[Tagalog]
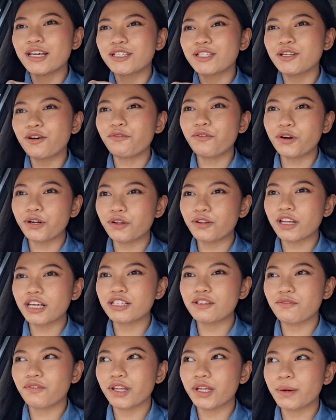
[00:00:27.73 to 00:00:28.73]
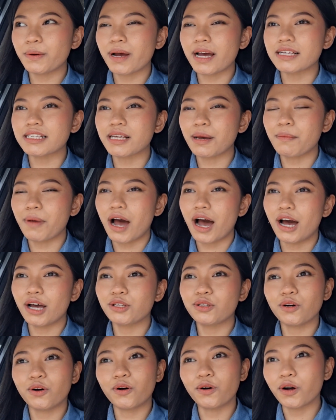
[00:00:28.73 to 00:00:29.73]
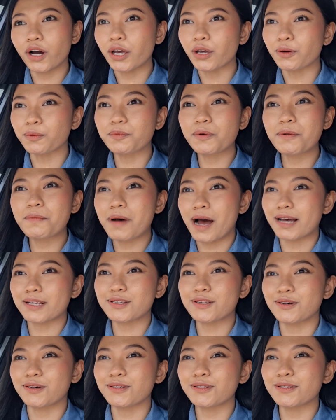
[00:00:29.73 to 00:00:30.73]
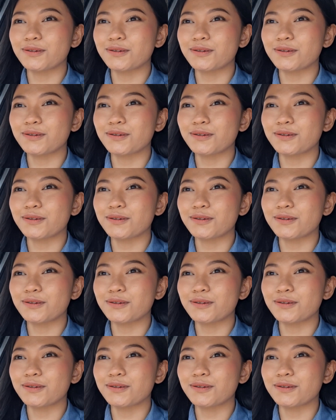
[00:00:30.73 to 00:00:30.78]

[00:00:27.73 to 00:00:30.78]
So for today's video guys, samahan nyo ko ngayong pumasok.